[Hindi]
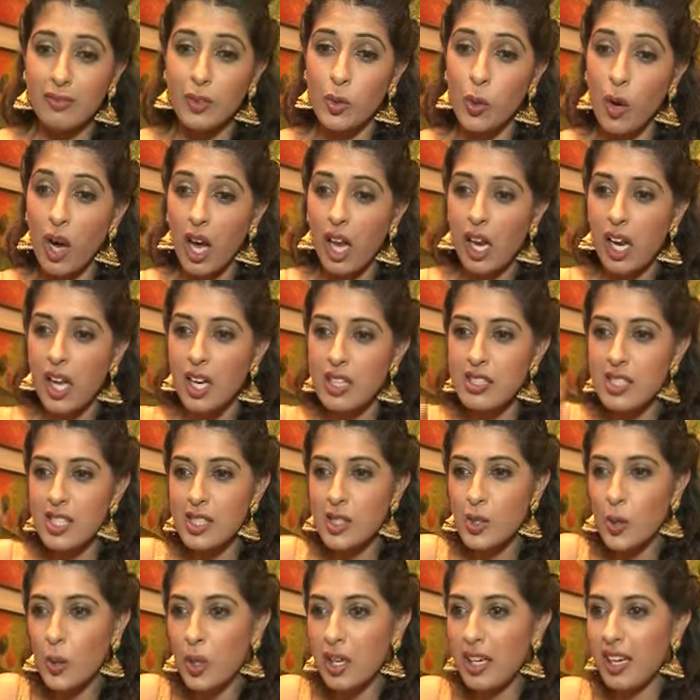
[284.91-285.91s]
वो अलग से
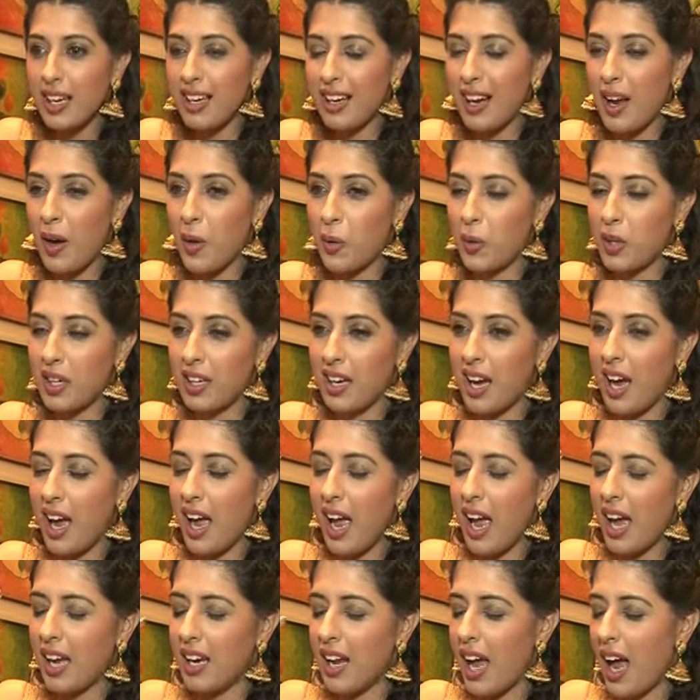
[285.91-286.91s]
सुर निकला उनका
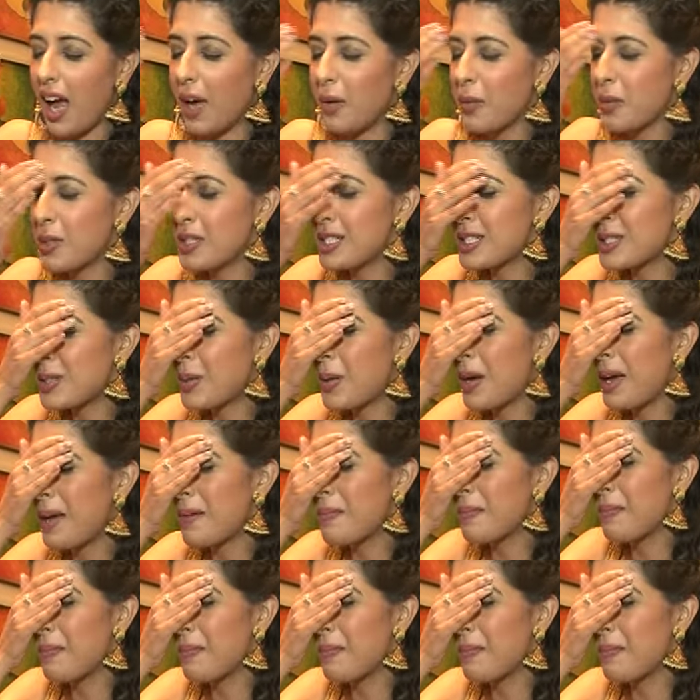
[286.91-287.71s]
एंड आई वॉज सो